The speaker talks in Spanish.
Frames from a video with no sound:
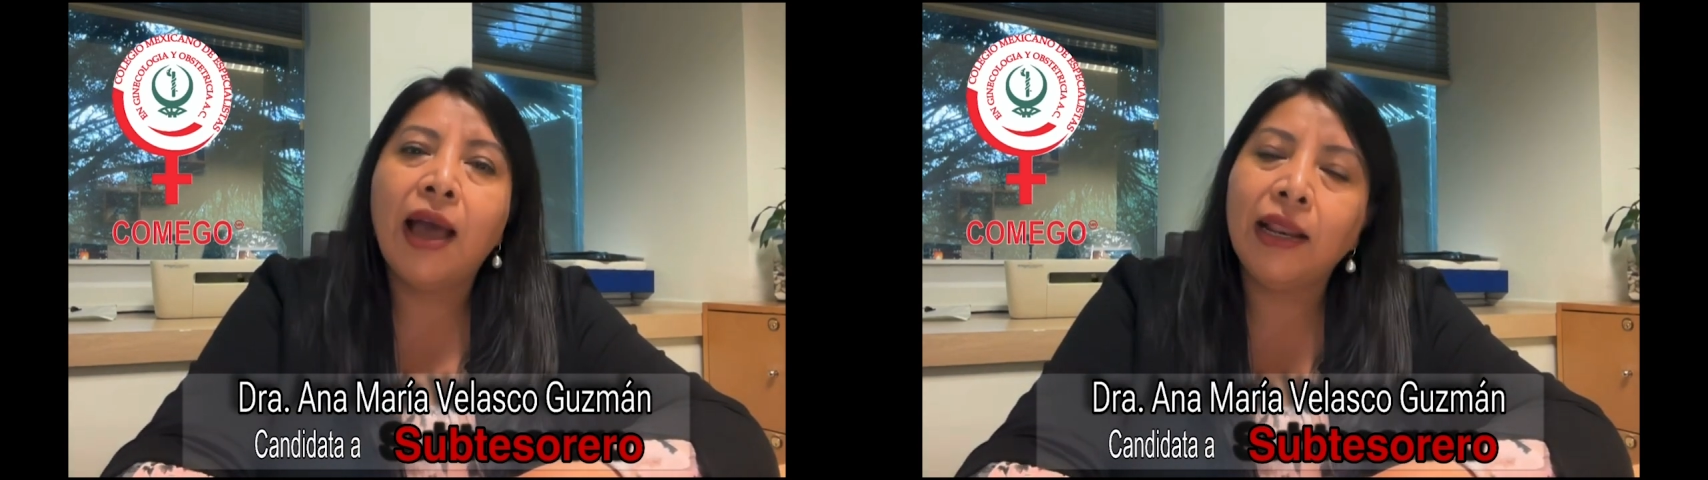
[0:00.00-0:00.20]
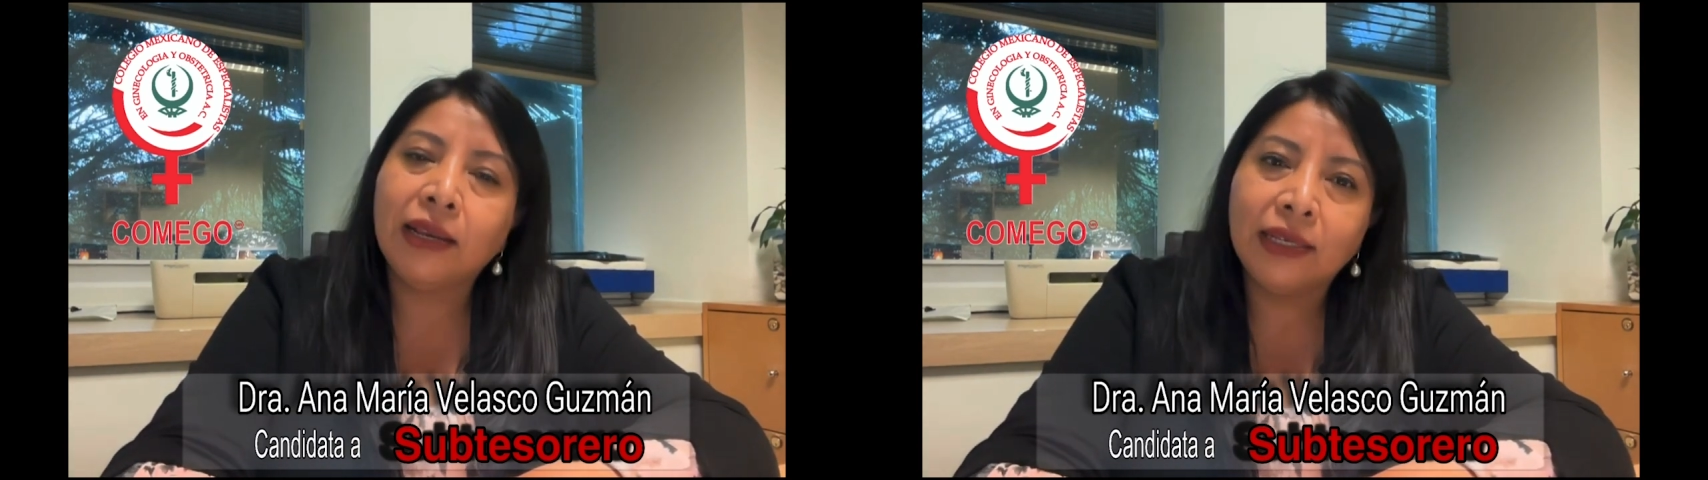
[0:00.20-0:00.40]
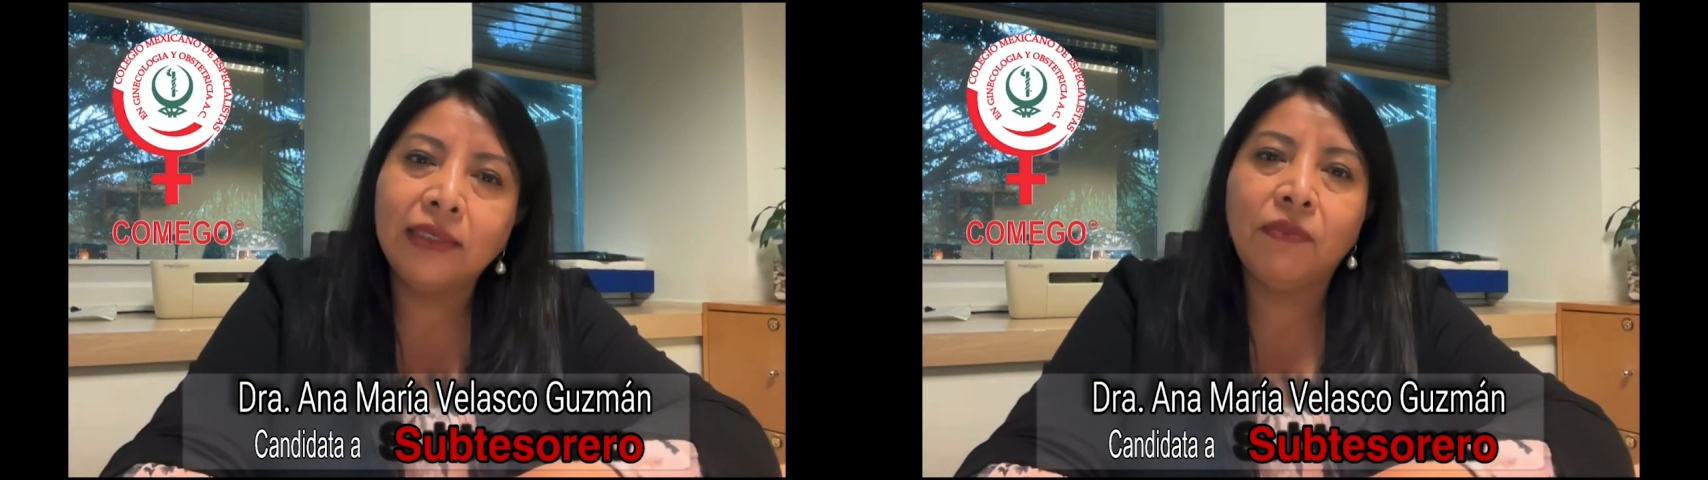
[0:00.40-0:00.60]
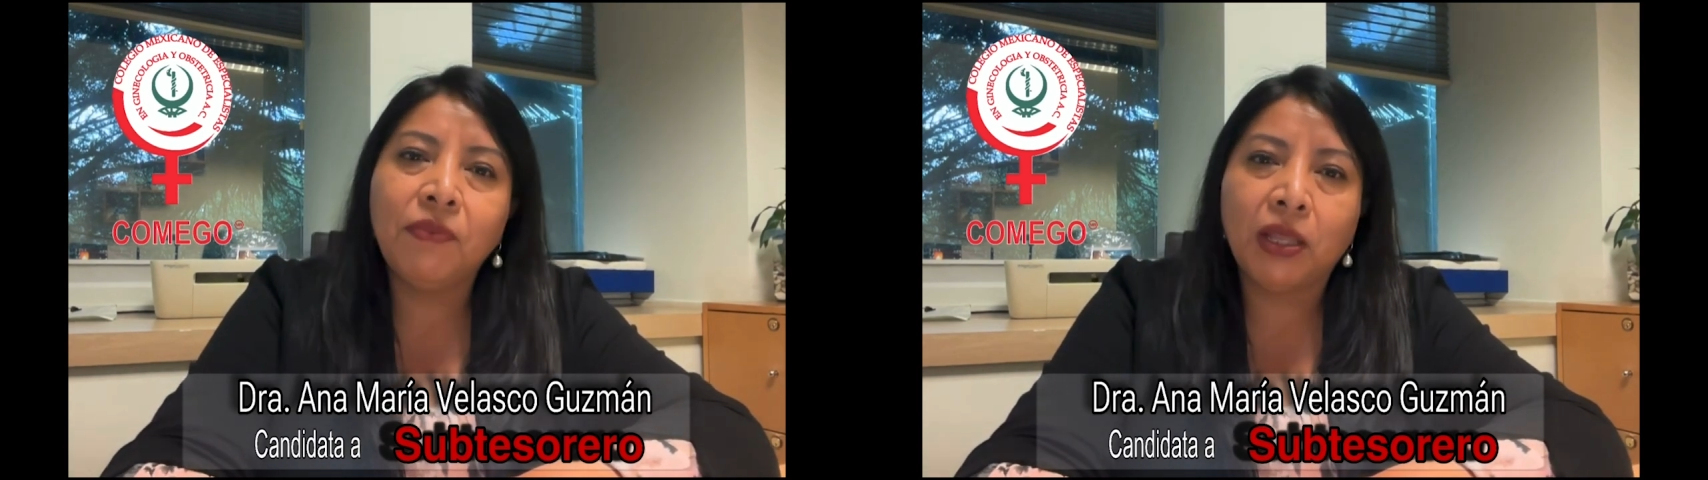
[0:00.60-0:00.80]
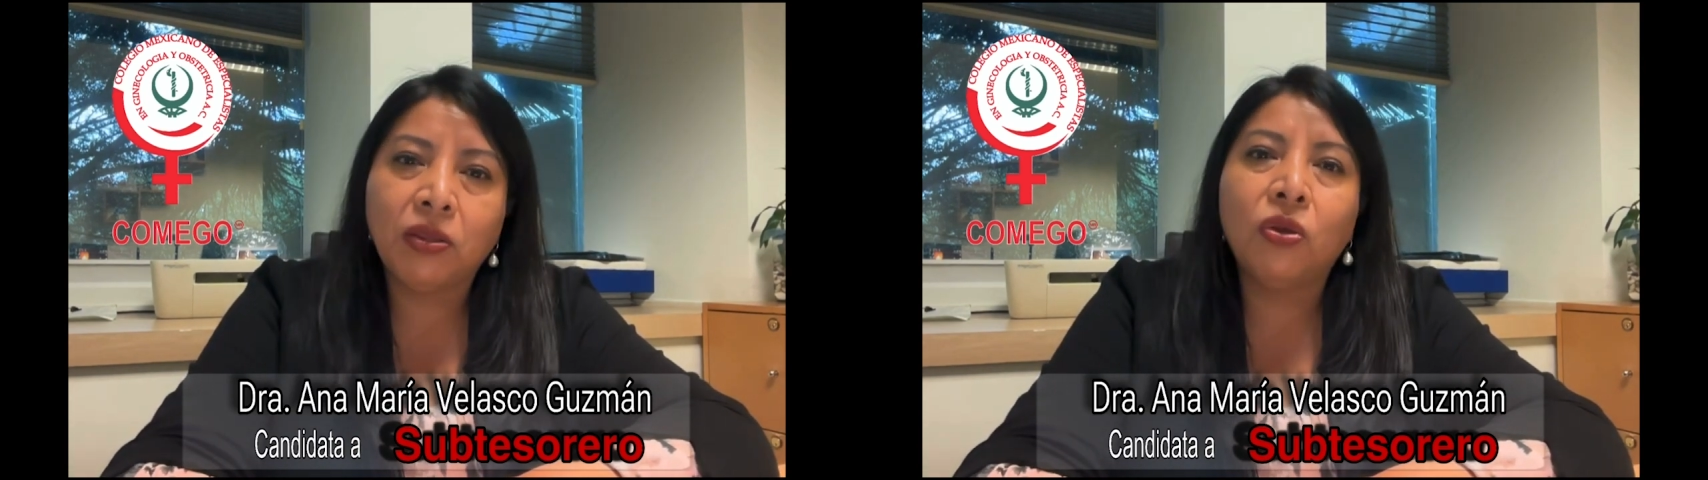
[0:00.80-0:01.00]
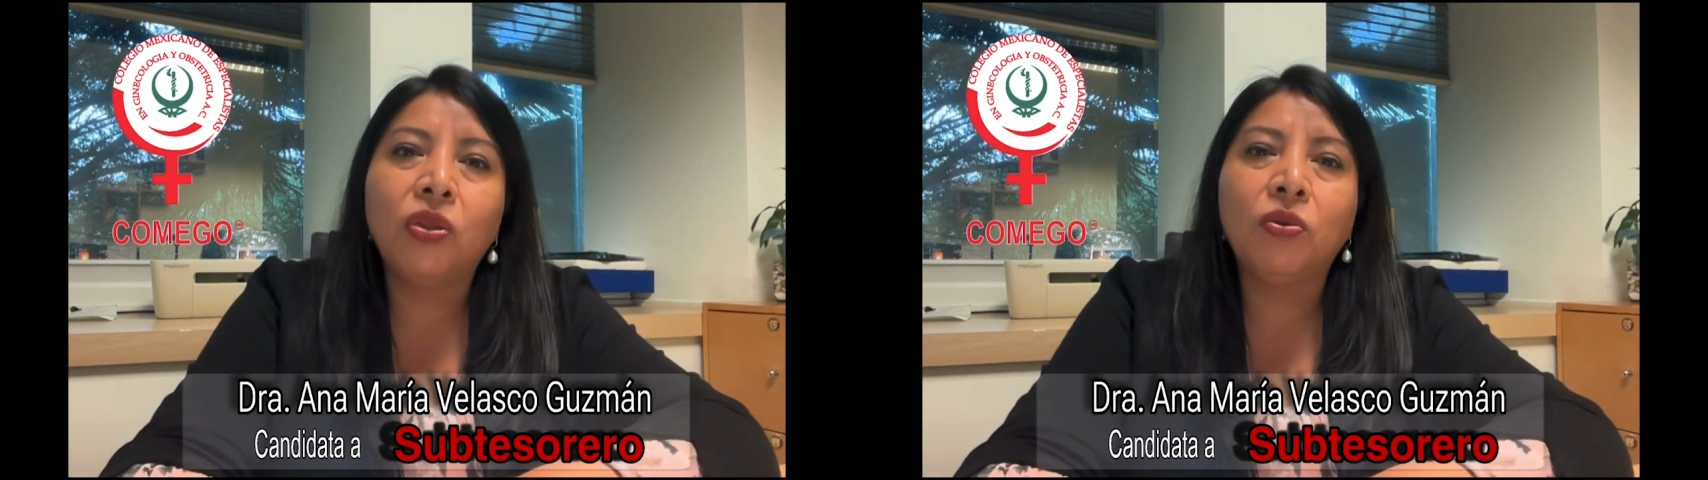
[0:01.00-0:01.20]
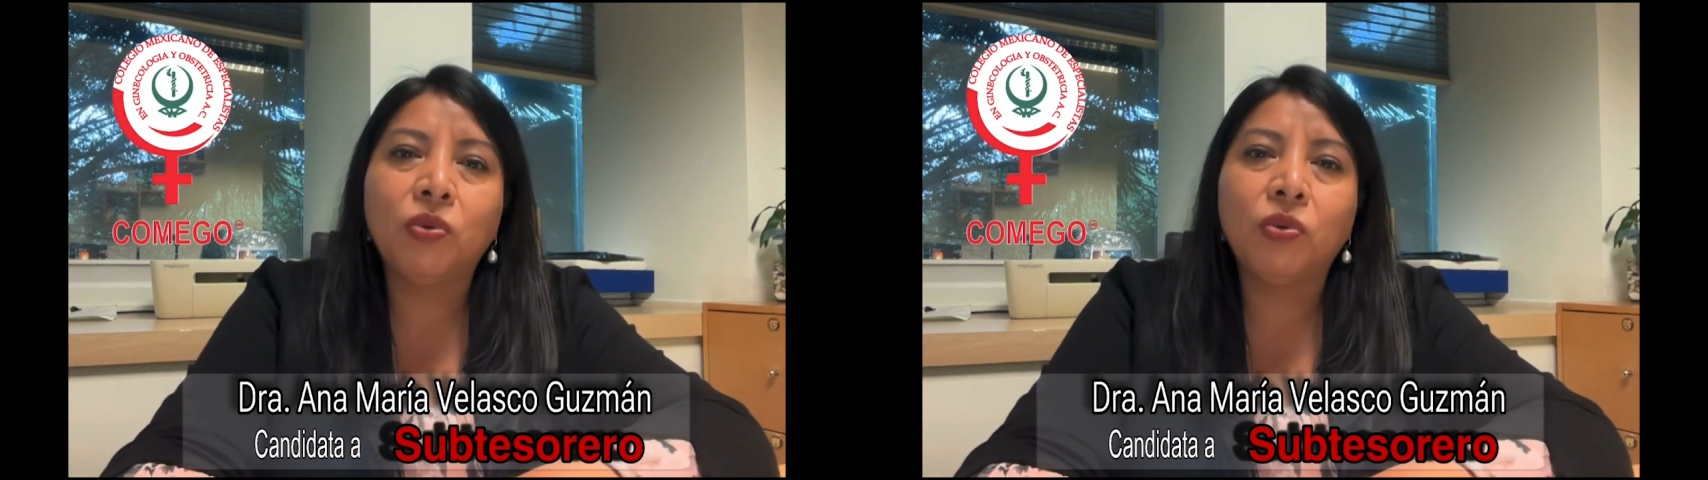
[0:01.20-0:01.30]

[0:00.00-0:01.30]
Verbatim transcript: al crecimiento de